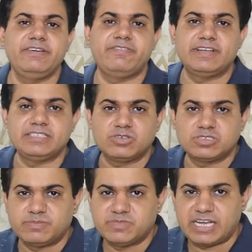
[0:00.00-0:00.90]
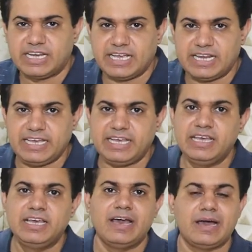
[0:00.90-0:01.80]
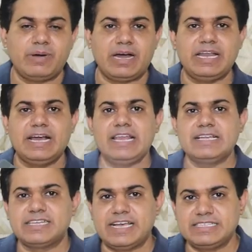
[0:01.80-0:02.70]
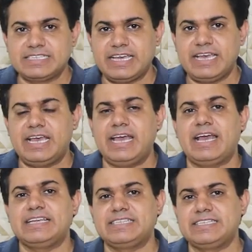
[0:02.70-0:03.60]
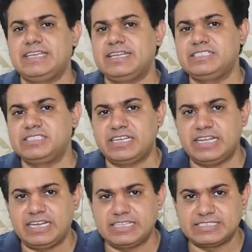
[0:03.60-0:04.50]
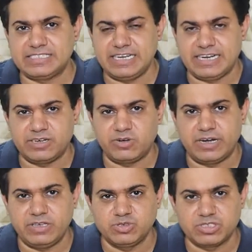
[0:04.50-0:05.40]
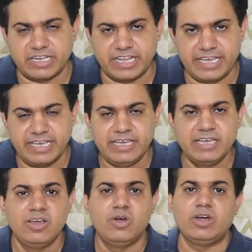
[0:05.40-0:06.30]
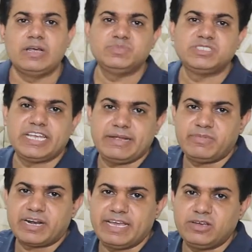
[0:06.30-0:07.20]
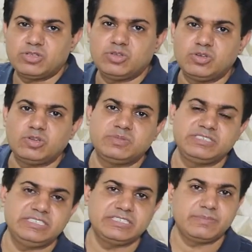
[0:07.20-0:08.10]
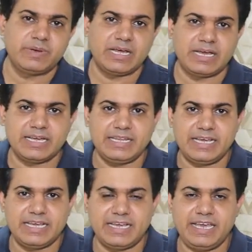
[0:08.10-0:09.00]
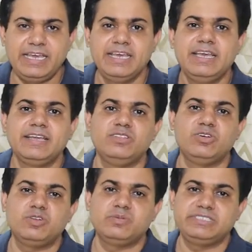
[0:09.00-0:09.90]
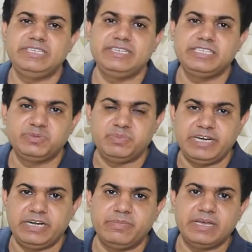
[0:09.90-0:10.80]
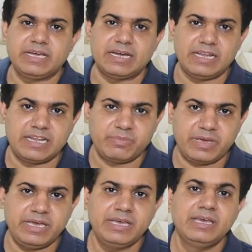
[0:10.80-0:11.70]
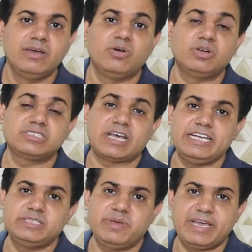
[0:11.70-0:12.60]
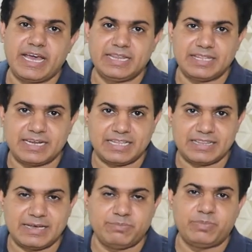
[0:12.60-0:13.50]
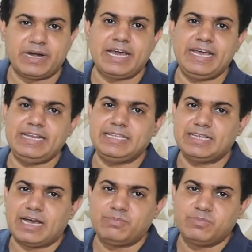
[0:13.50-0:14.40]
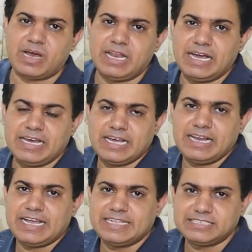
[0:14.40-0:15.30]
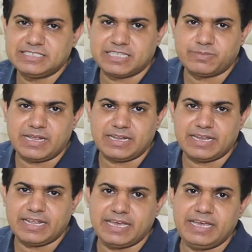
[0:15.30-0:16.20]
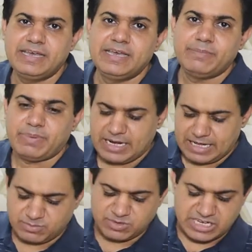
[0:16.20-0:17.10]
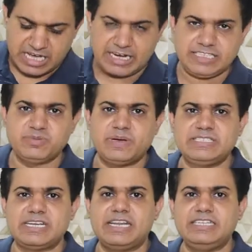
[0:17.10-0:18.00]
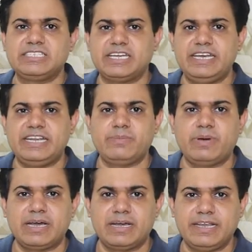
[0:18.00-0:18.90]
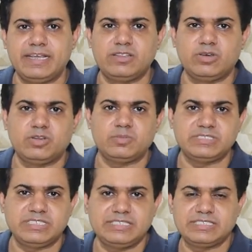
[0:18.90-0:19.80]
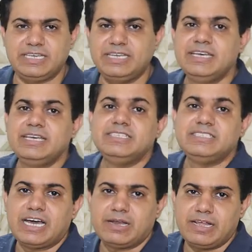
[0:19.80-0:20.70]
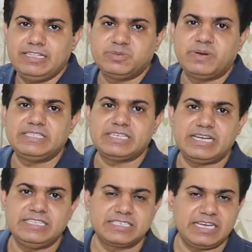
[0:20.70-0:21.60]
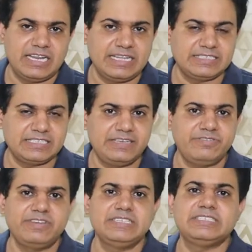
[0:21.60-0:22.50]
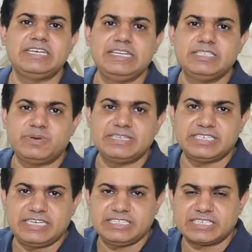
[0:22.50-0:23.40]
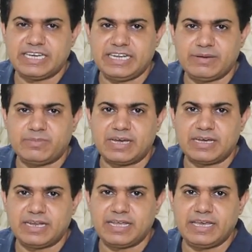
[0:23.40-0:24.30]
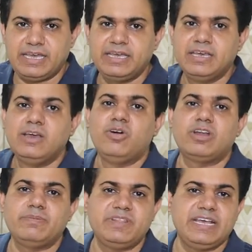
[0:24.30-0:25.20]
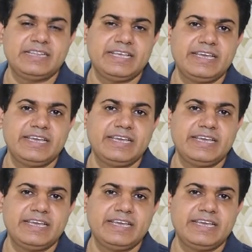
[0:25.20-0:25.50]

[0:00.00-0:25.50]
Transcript: डिफरेंस को समझाने के लिए हम अलग अलग साइज़ के एस एस यानी स्टेनलेस स्टील के टुकड़े यूज़ करेंगे और हम सेम ड्राइंग को दोनों मशीन से बना के देखेंगे कि दोनों मशीन की स्पीड में कलर में और साइज़ में क्या अंतर आता है हम बड़ा एरिया हम अलग अलग लेंस इस्तेमाल करेंगे पहले हम चार इंच बाय चार इंच का एरिया मार्क करेंगे दोनों मशीन से चार इंच बाय चार इंच के लेंथ से फिर छः इंच बाय छः इंच का एरिया मार्क करेंगे और हम देखते